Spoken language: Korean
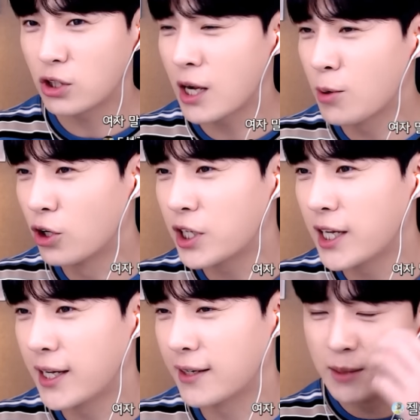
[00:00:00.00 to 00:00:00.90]
시청자분
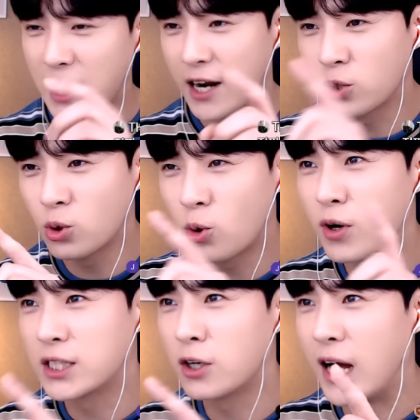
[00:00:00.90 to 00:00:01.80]
여기 이름 가려놓은
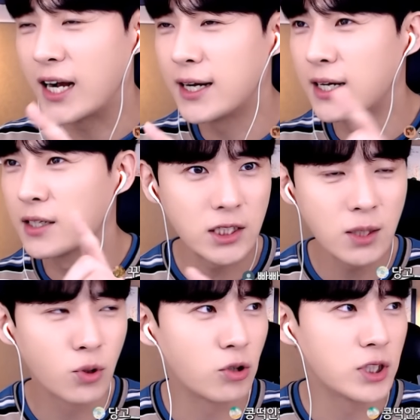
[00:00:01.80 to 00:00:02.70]
걸로 해서 아까
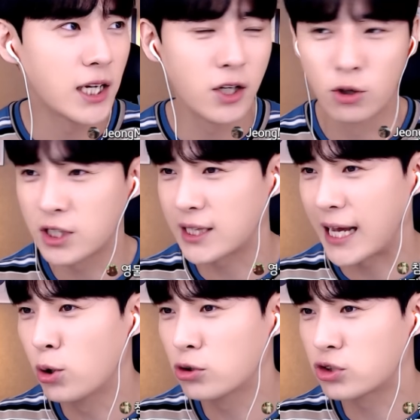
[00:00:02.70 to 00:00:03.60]
5장 보낸 거 있잖아요. 여기다
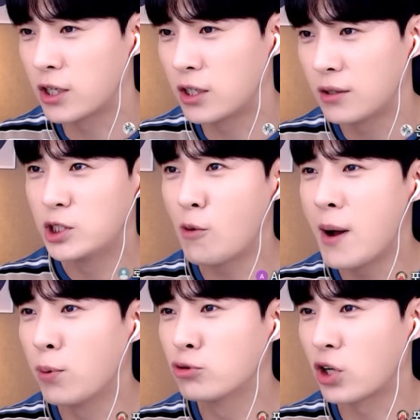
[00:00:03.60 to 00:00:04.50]
다 올려주세요.
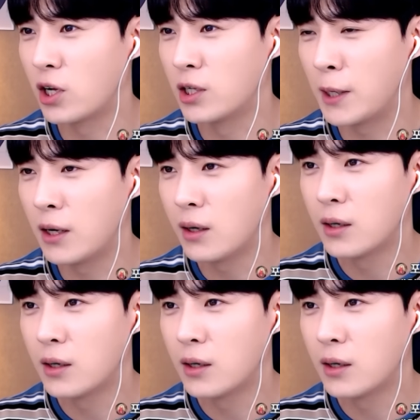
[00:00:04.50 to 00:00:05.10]
이것만 본 줄 아나 봐?